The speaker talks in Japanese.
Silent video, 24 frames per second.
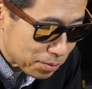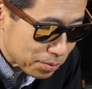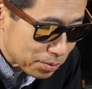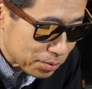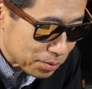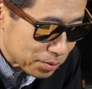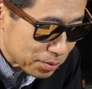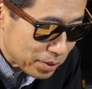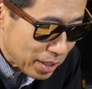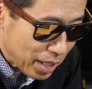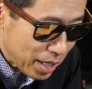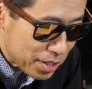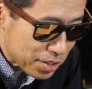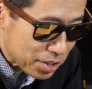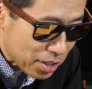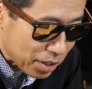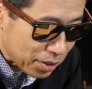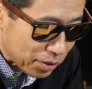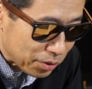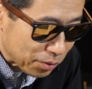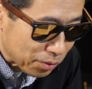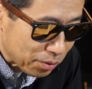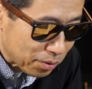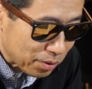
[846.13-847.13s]
空会
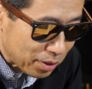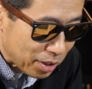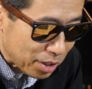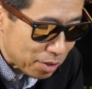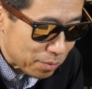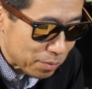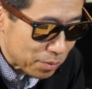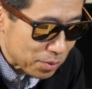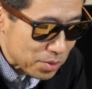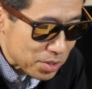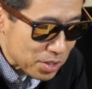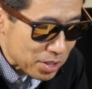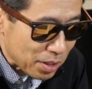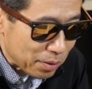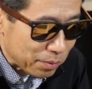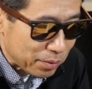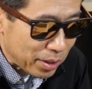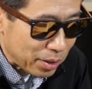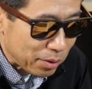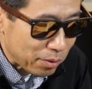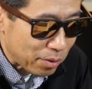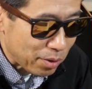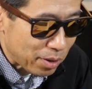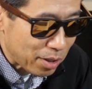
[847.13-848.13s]
社によって荷物が
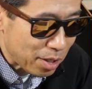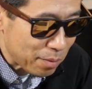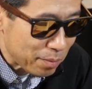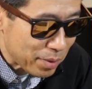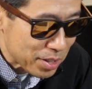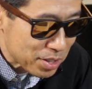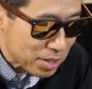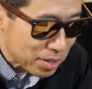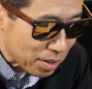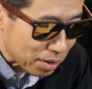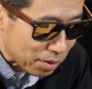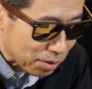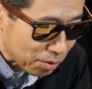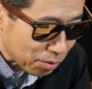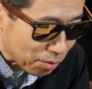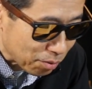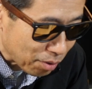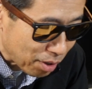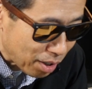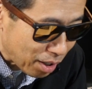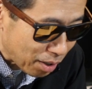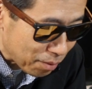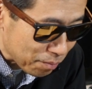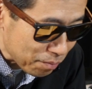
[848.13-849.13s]
受け取られましたっていう
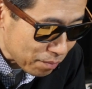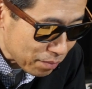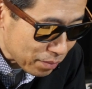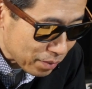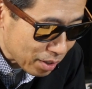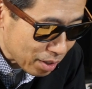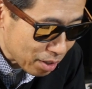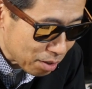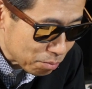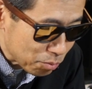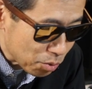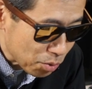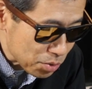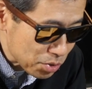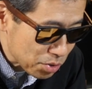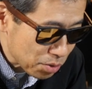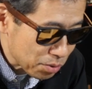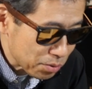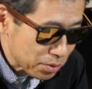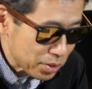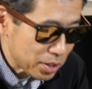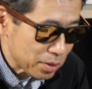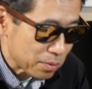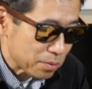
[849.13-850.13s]
のがもう
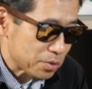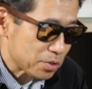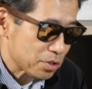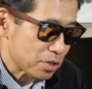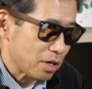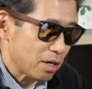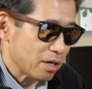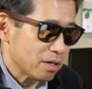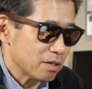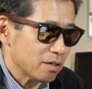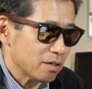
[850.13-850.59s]
その日のうちか。